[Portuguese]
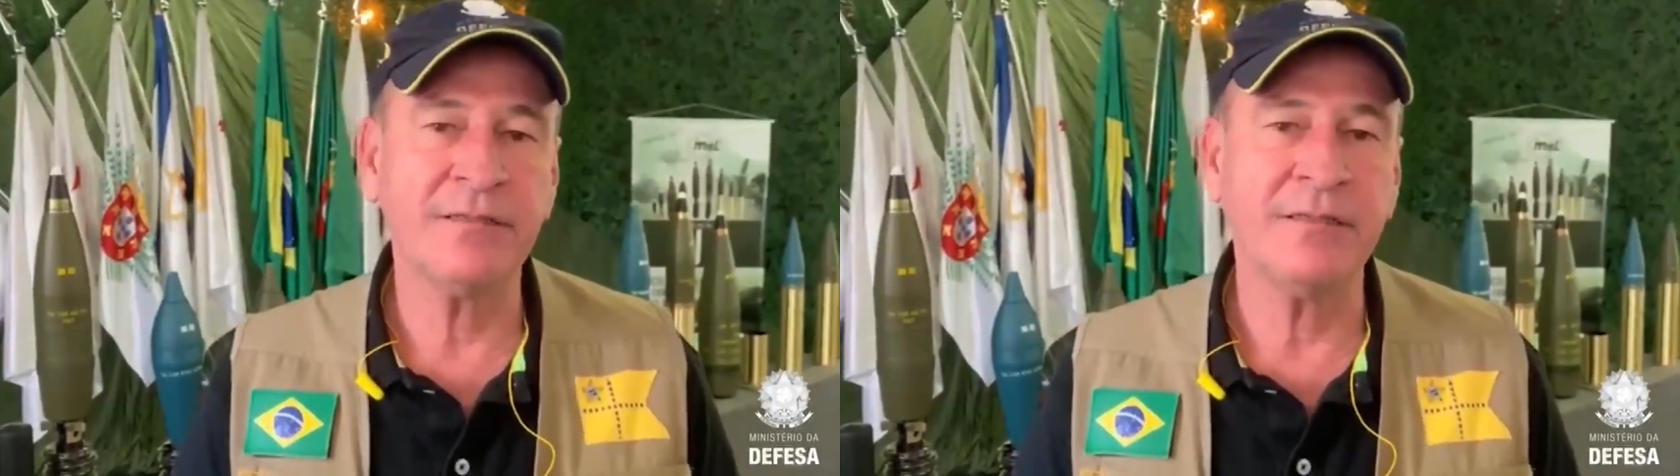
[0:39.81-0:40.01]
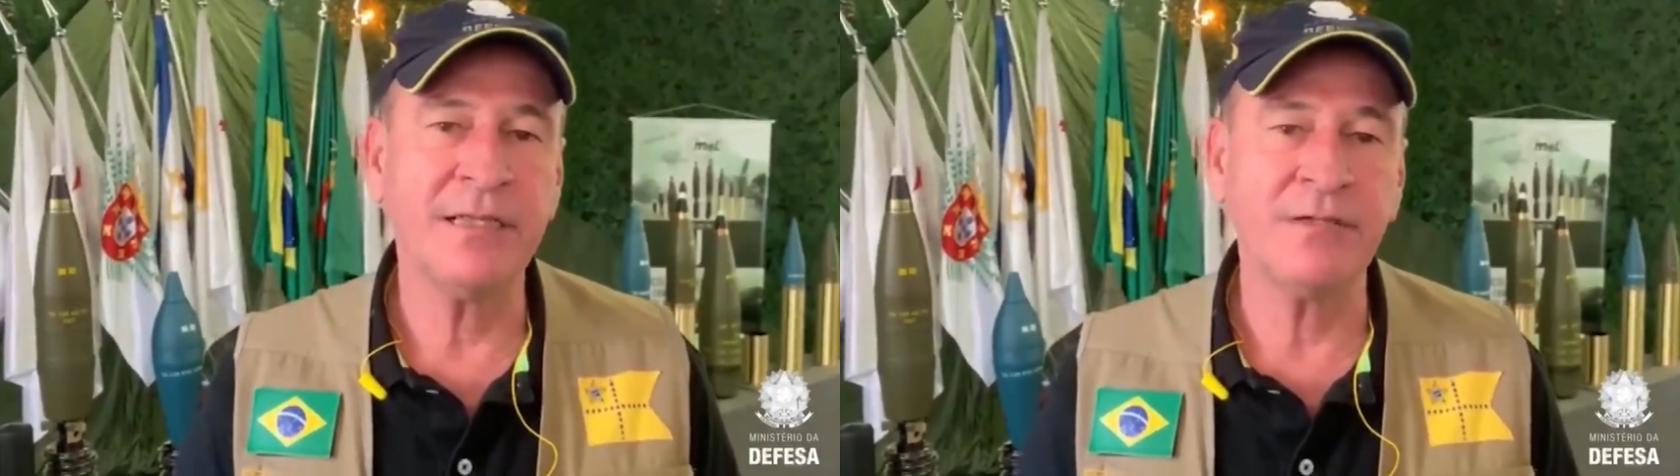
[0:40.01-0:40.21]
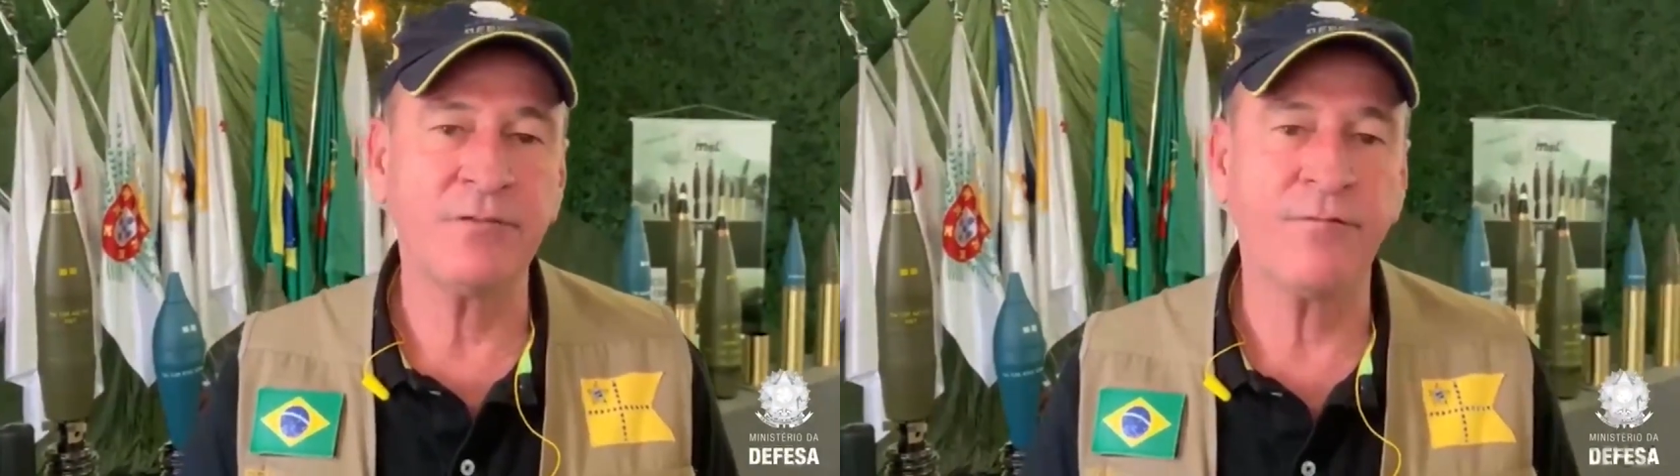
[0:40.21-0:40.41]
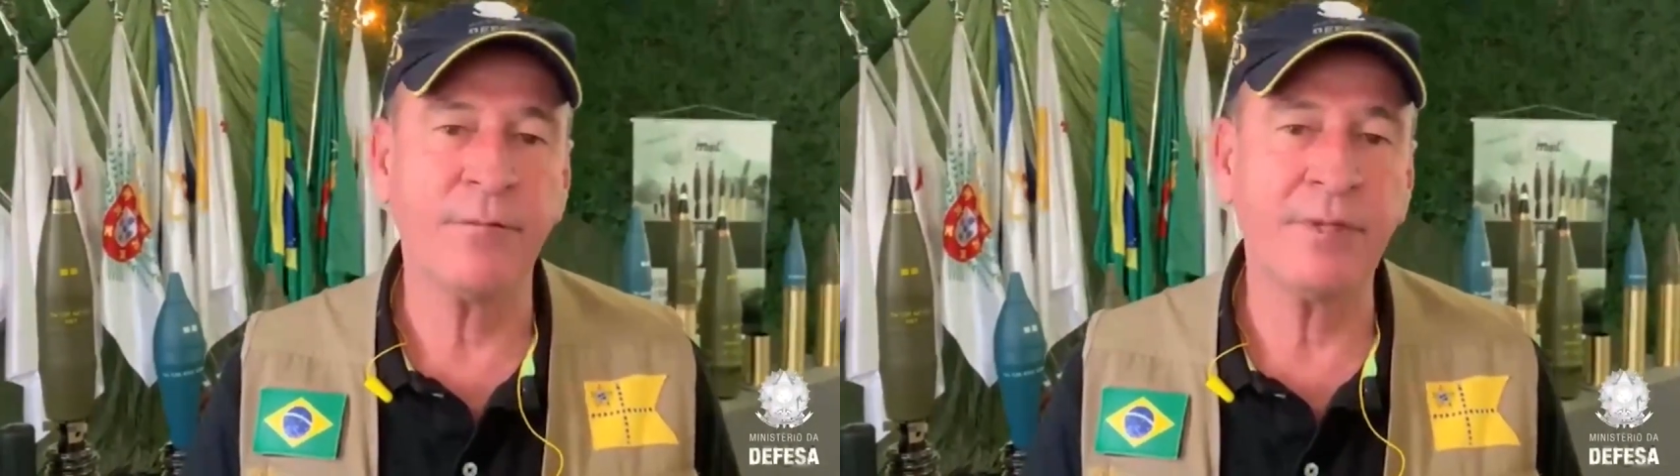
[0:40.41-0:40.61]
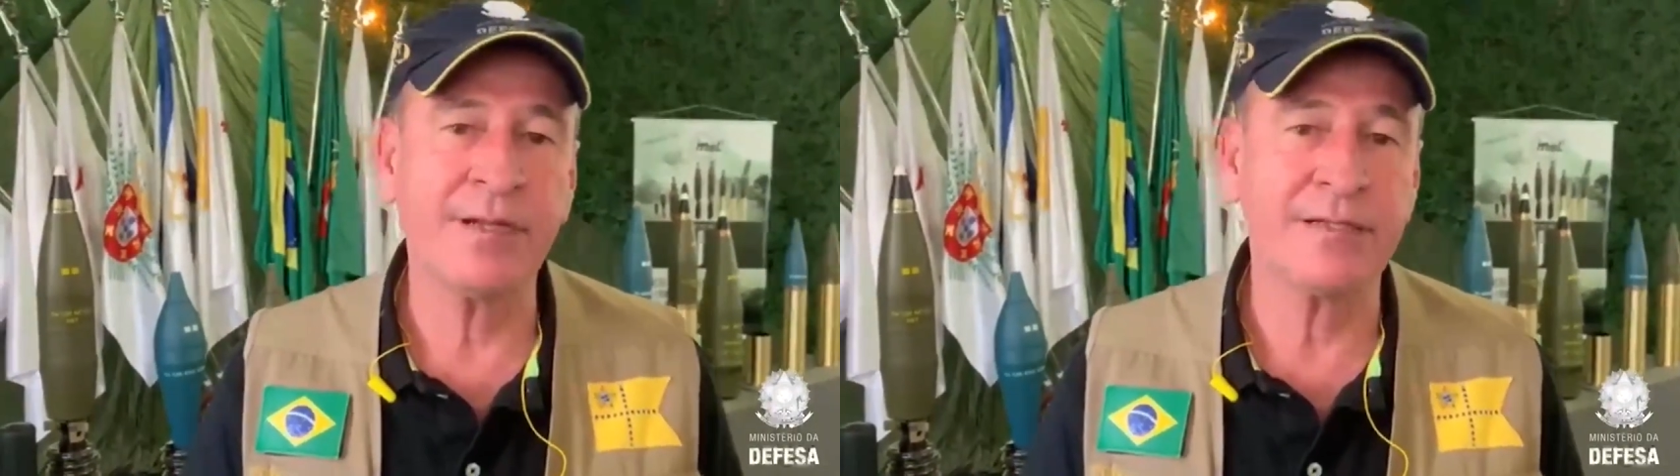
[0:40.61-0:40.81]
deles, sua
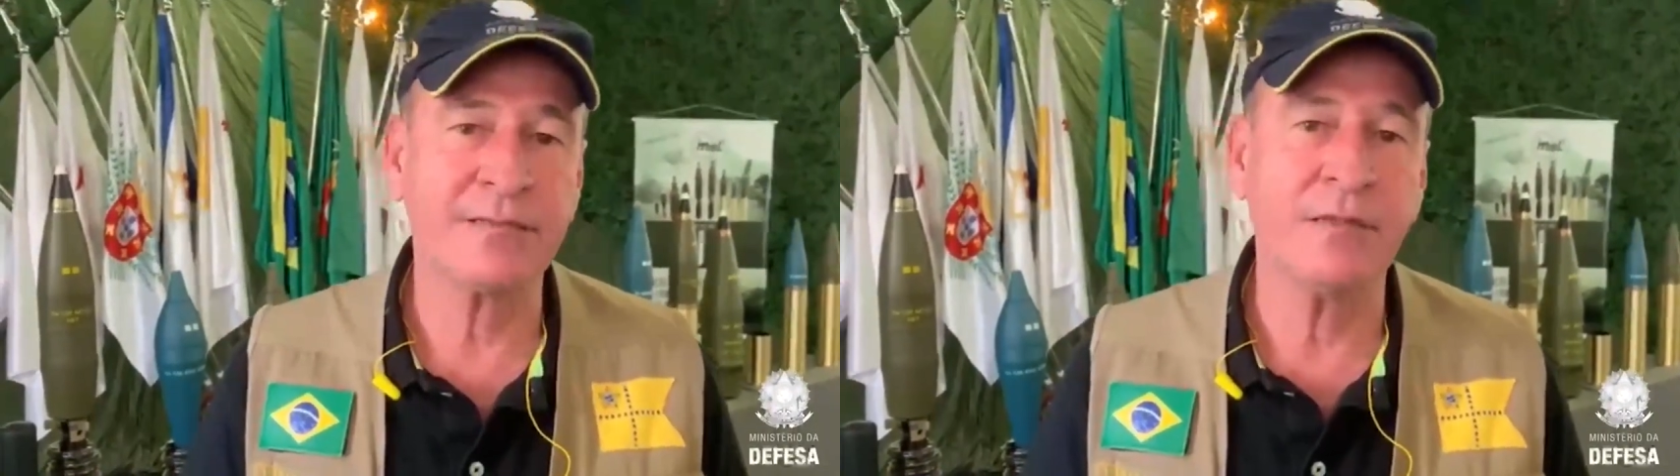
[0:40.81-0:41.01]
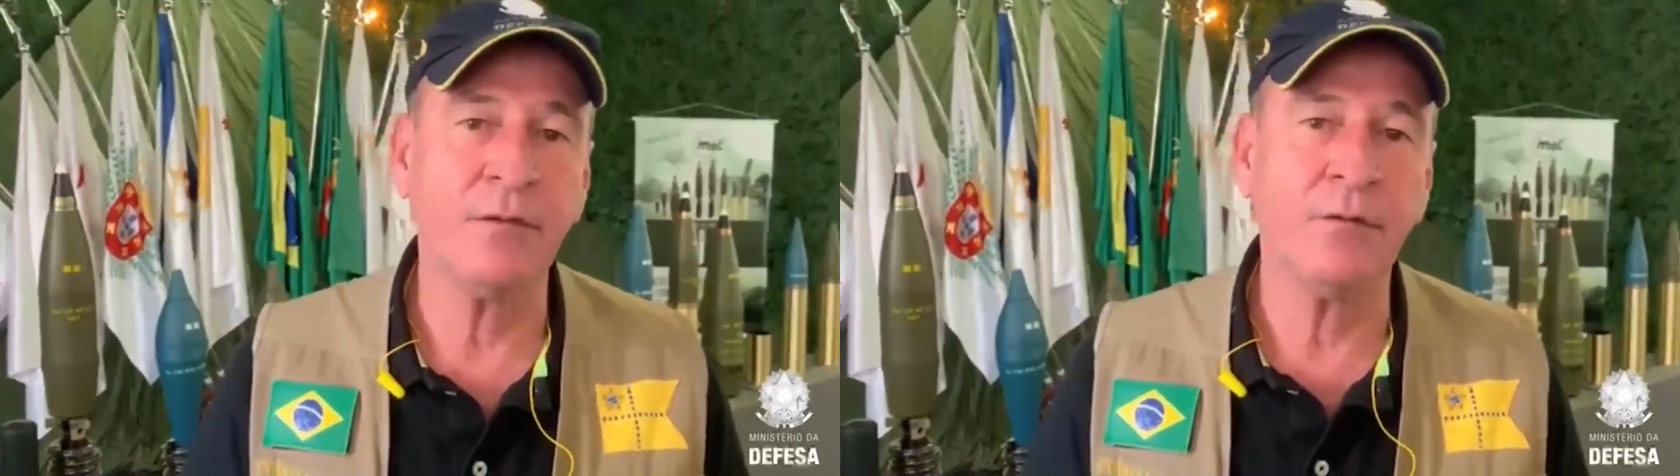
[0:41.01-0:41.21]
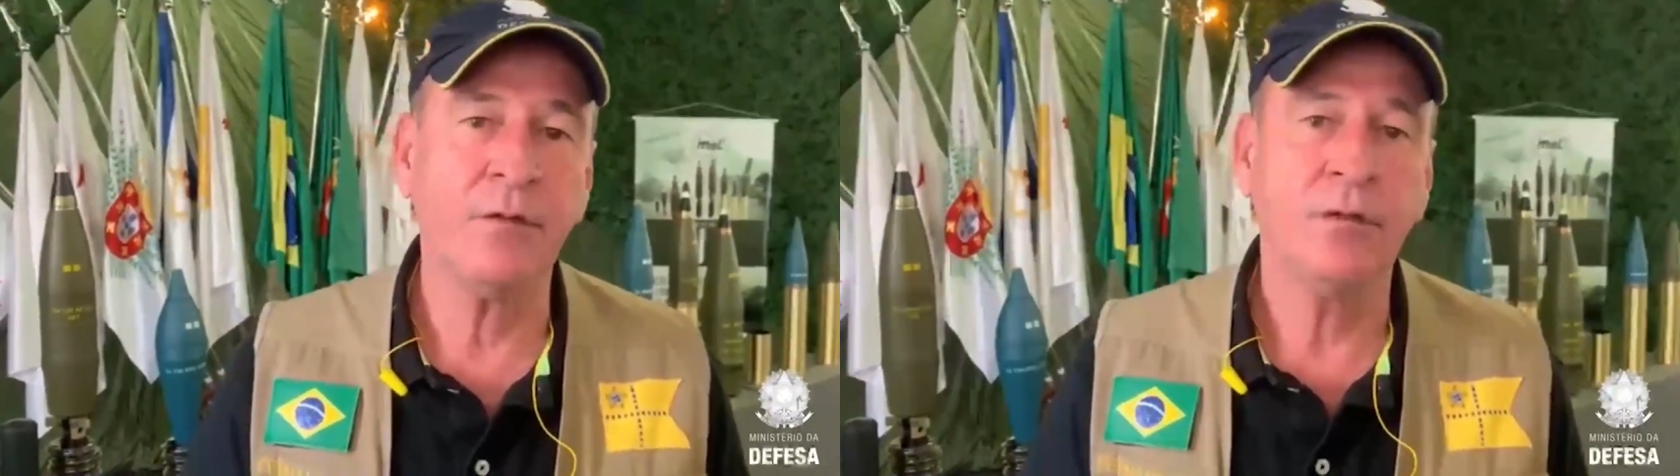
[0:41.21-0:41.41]
fabricação